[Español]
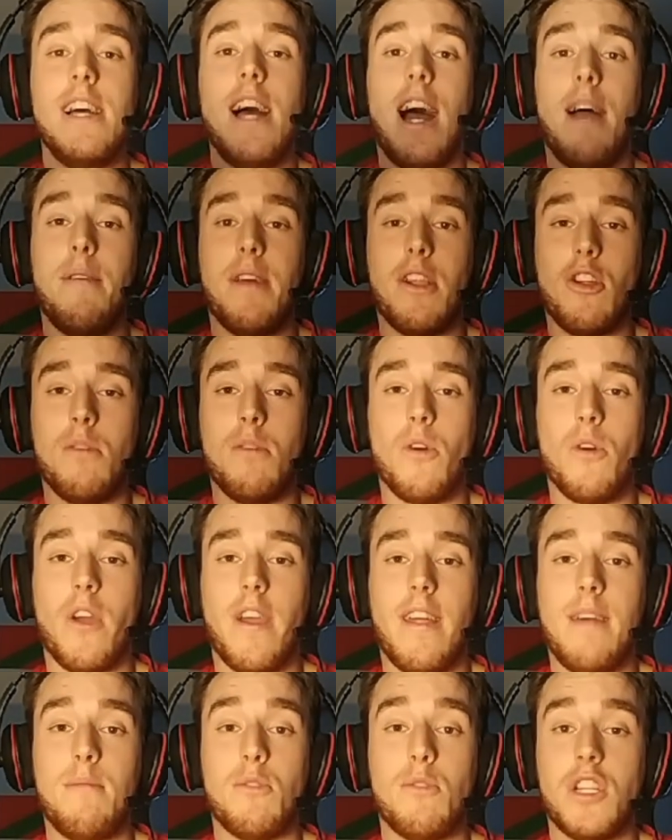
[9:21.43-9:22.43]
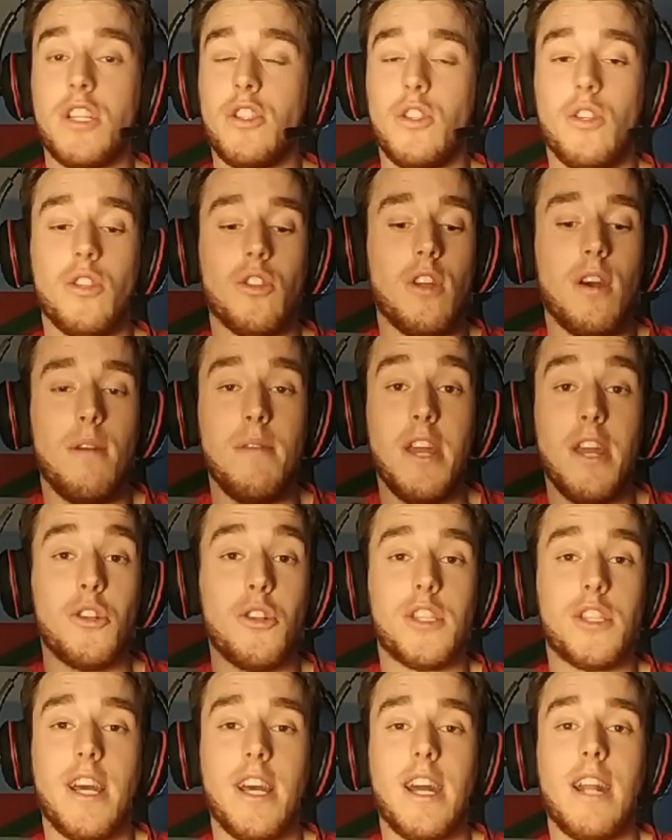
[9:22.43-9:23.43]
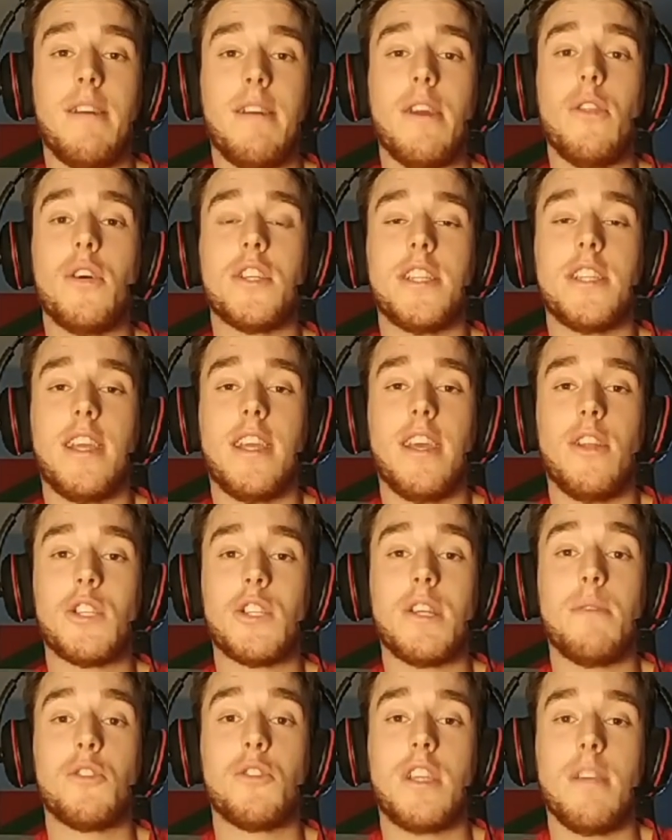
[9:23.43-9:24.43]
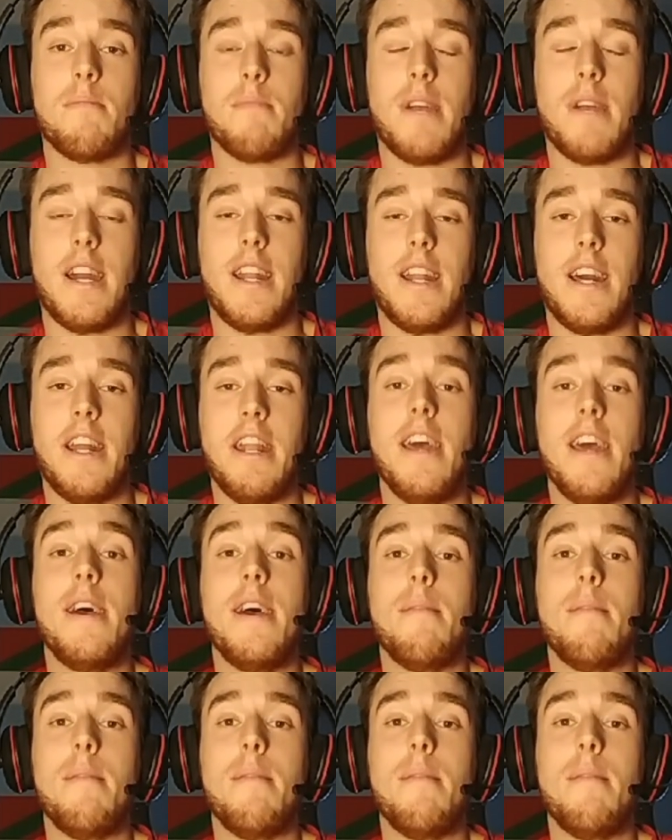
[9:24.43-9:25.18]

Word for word: A ver cómo quedamos. Esto todavía no está grabado, así que no sabemos quién va a ganar.